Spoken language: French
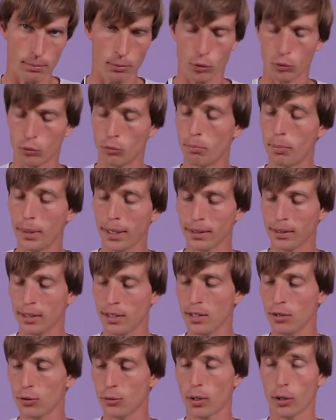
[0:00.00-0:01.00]
Dans une paire
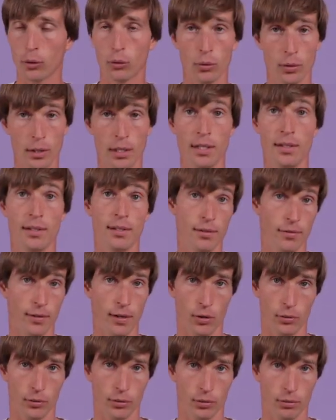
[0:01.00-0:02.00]
d'hélices, tu as deux hélices
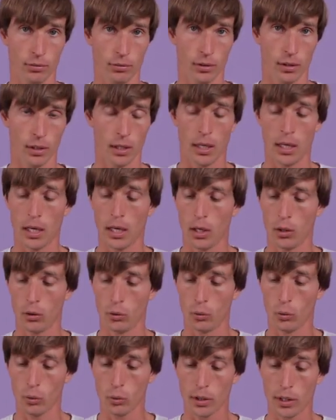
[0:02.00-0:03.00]
différentes.
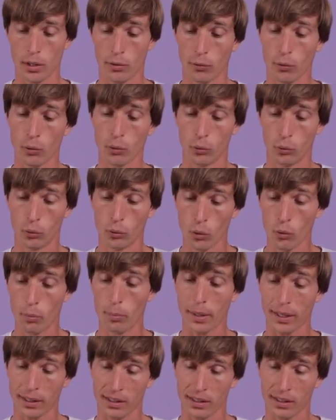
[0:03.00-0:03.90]
Donc il faut deux paires